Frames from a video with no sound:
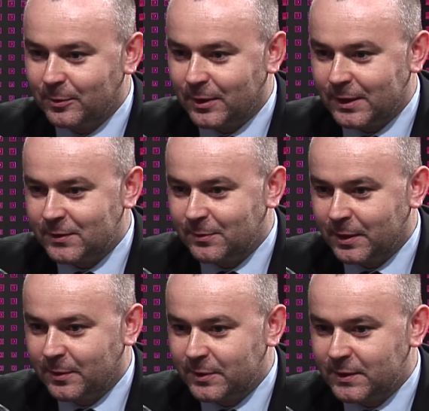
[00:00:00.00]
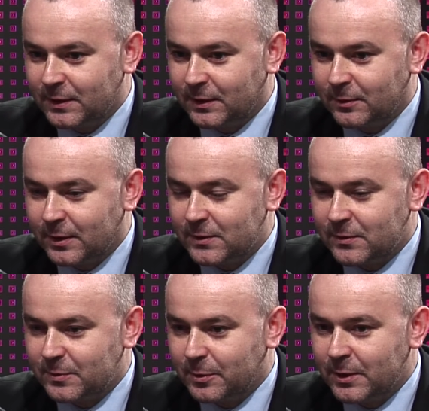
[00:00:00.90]
doradcą pana prezydenta,
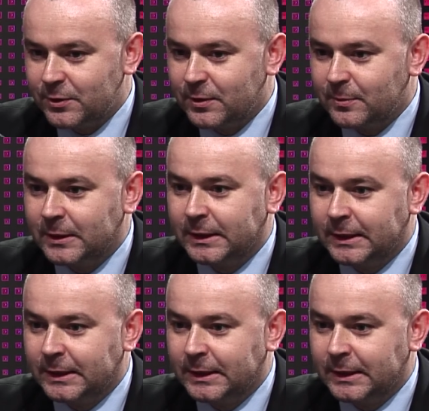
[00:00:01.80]
doradcą społecznym.